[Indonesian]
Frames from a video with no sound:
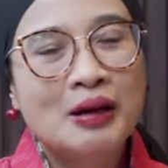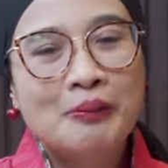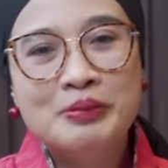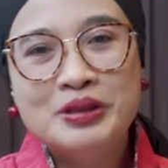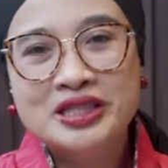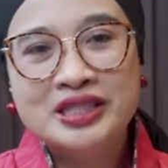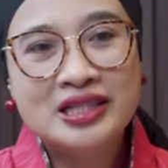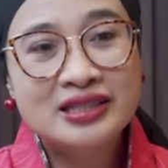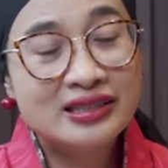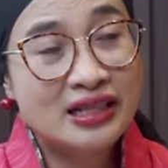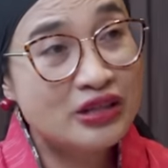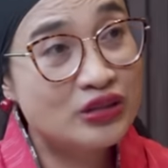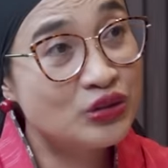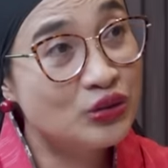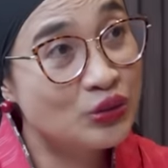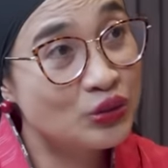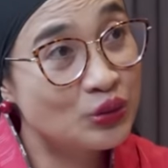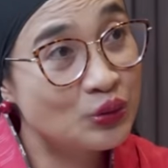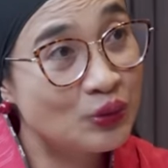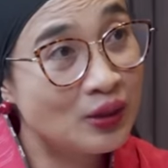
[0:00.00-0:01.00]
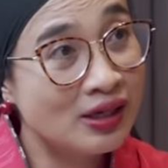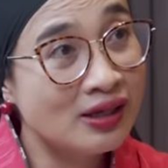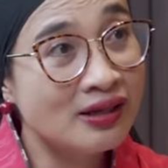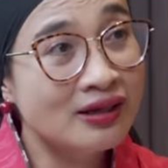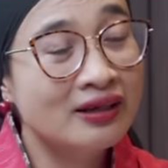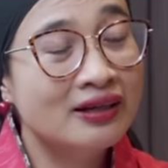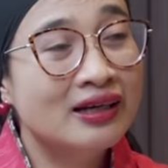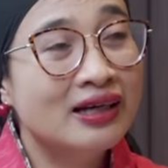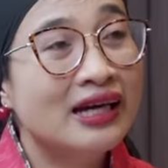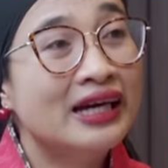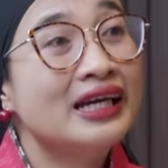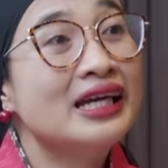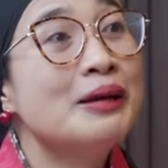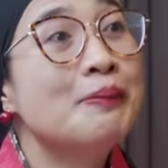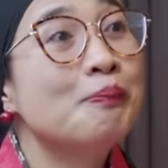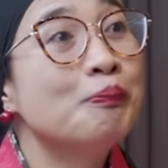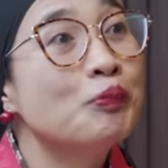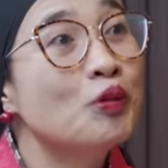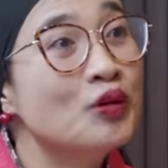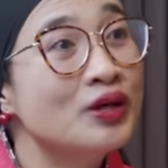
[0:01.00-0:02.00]
Business as usual, okay.
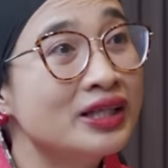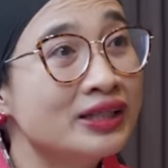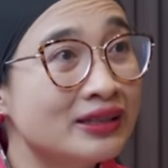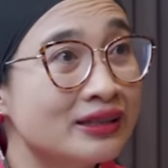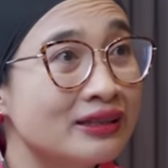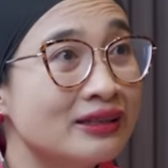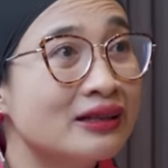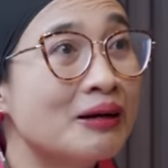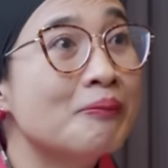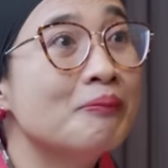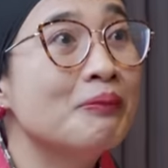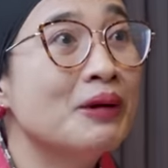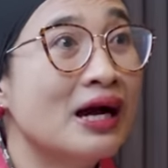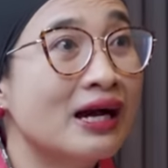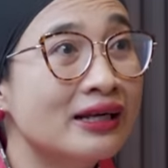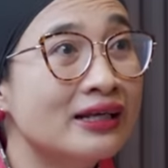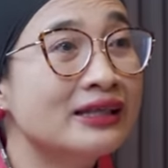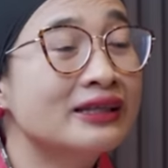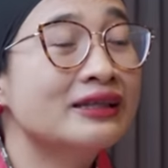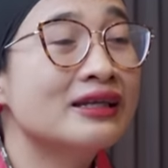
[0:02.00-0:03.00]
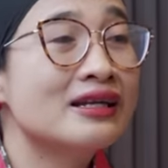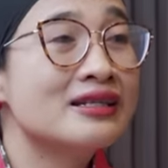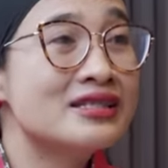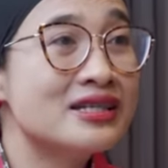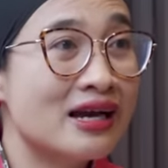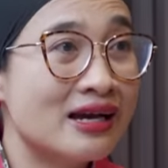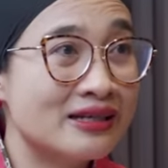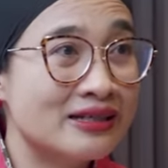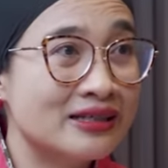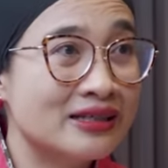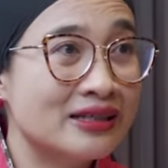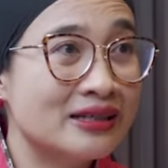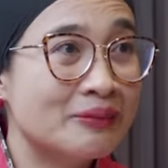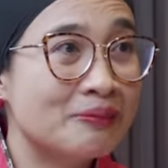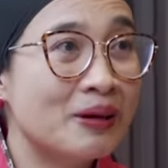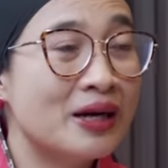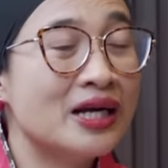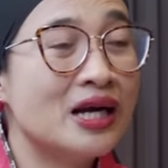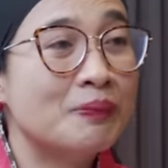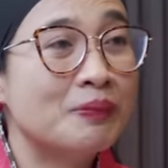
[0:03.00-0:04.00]
impunity kembali terjadi
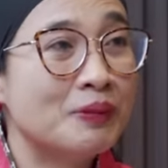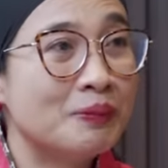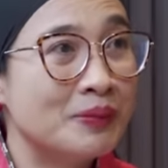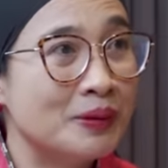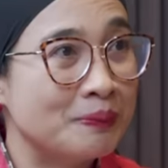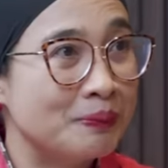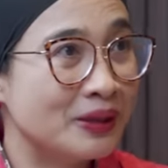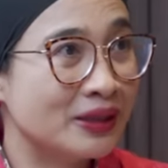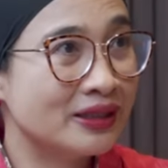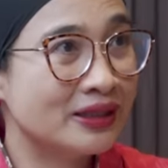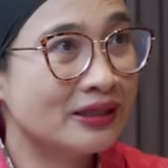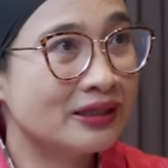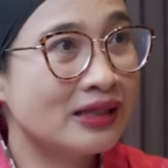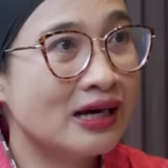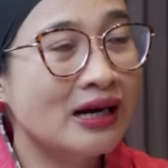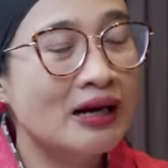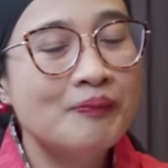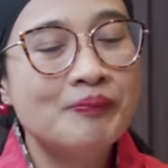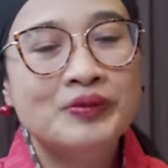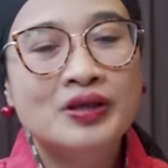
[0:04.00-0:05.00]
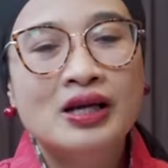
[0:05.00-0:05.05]
pada okay. pemimpin kita.